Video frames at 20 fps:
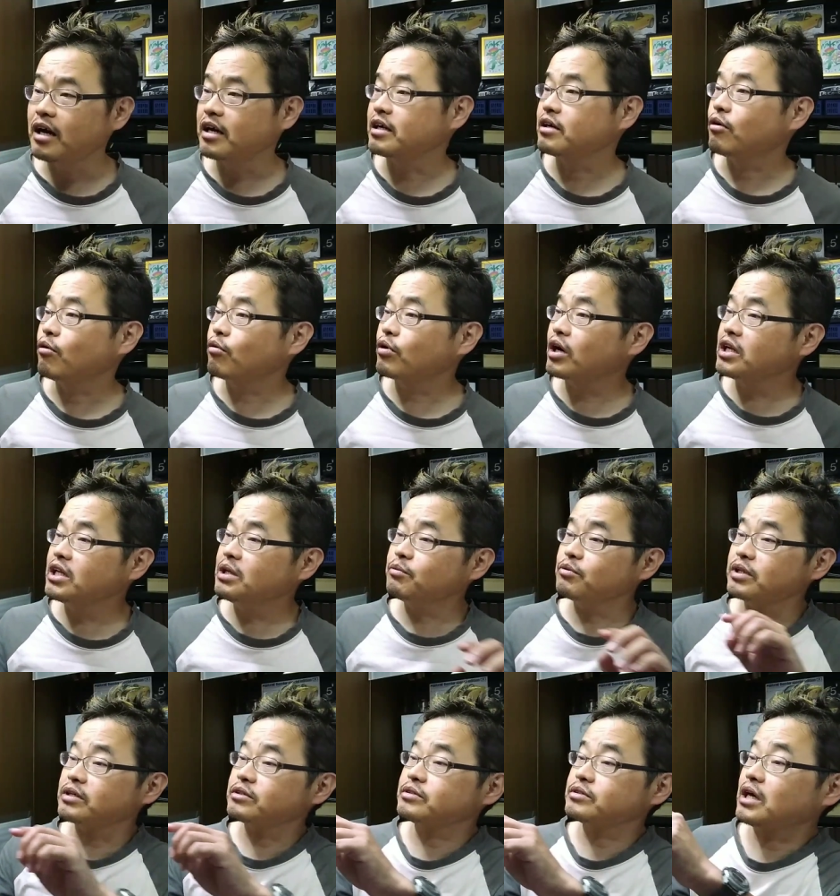はい。他に
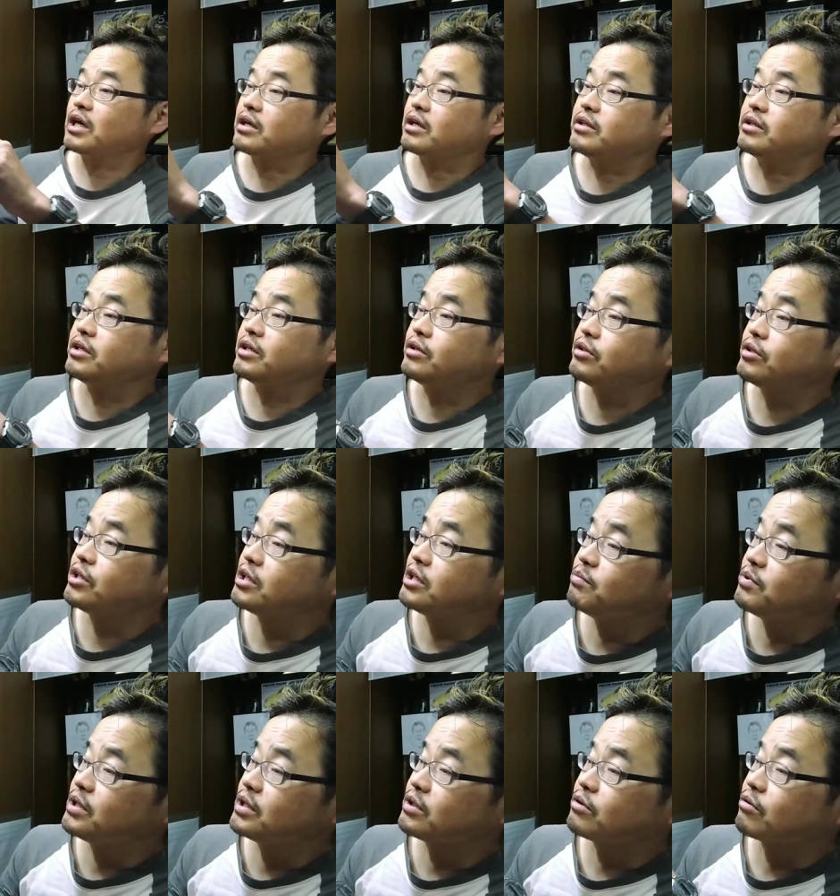もですね、
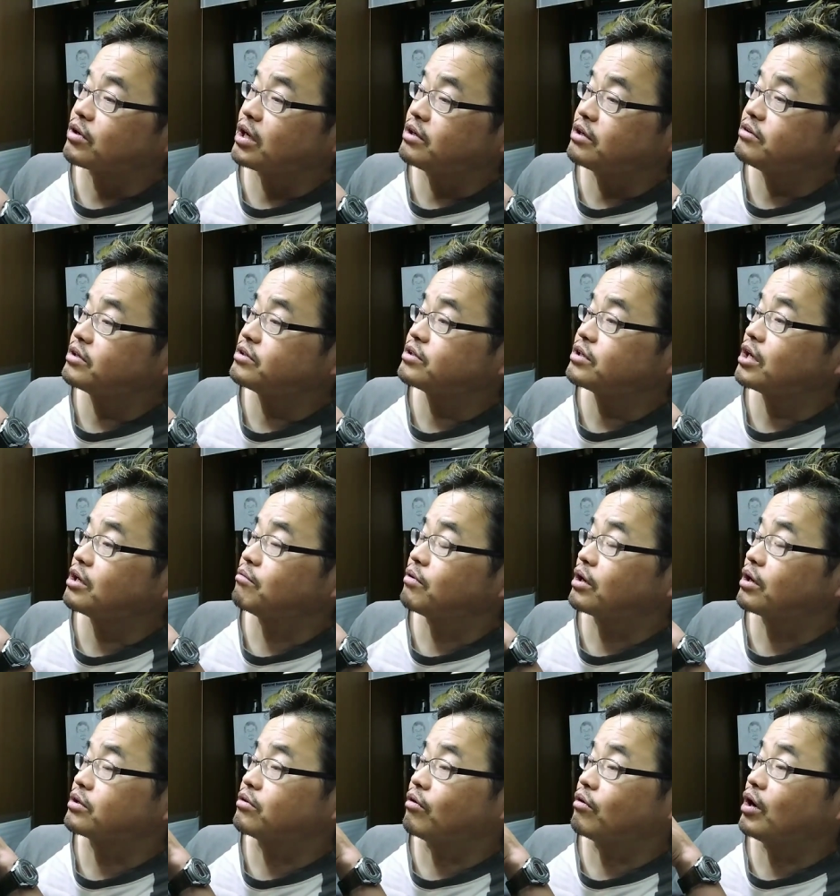DTV とか NHK
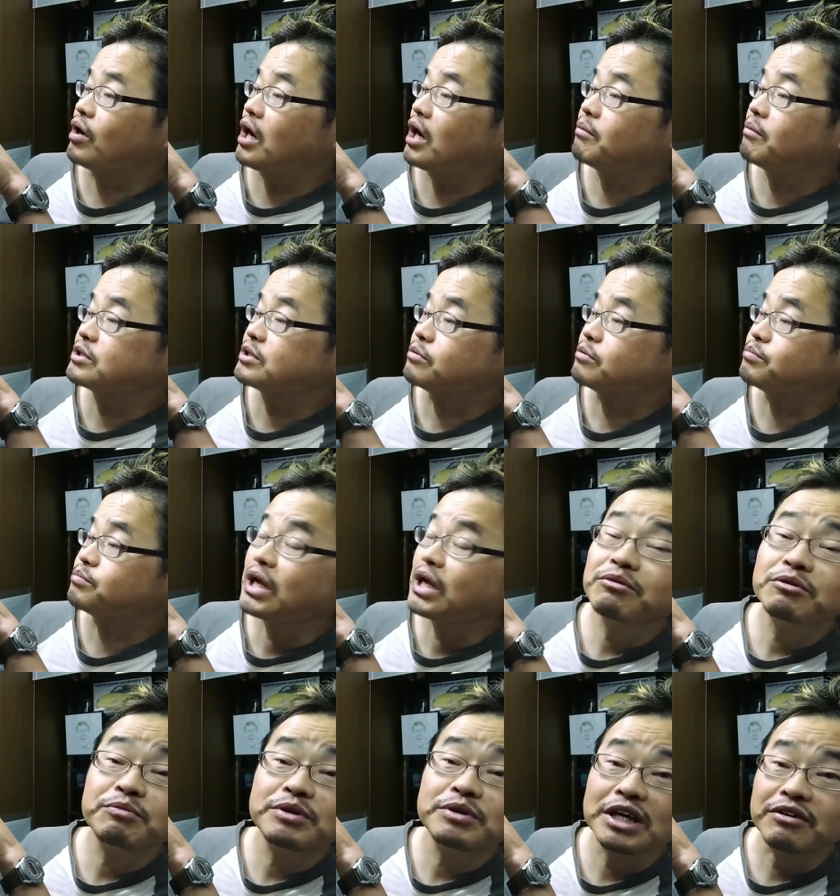ワールド、Amazon
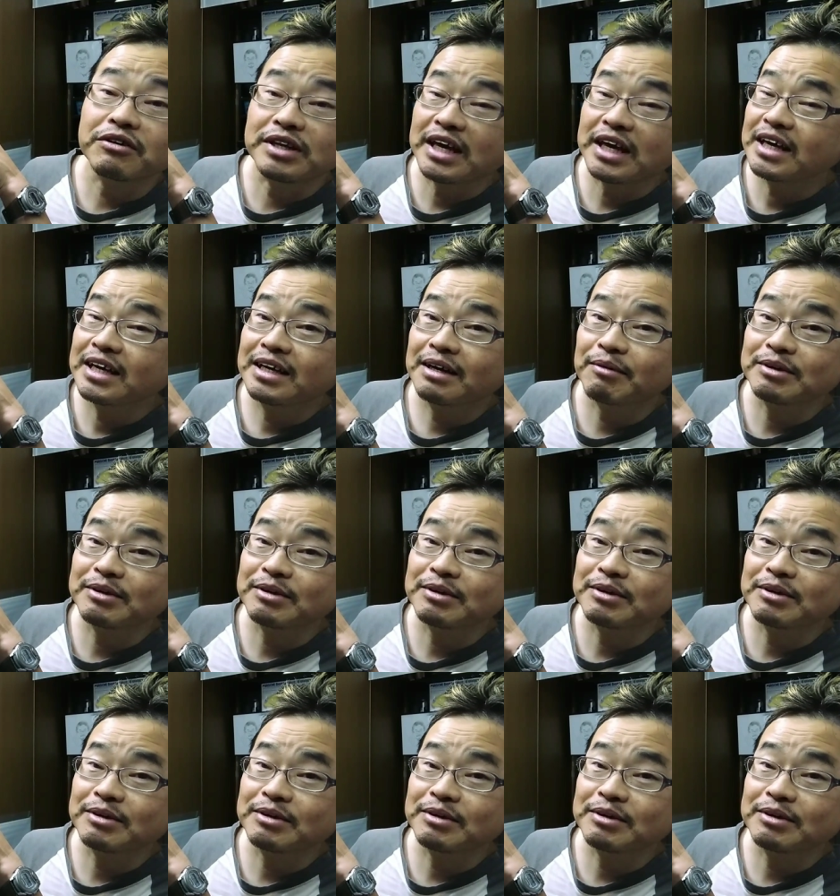プライムビデオね。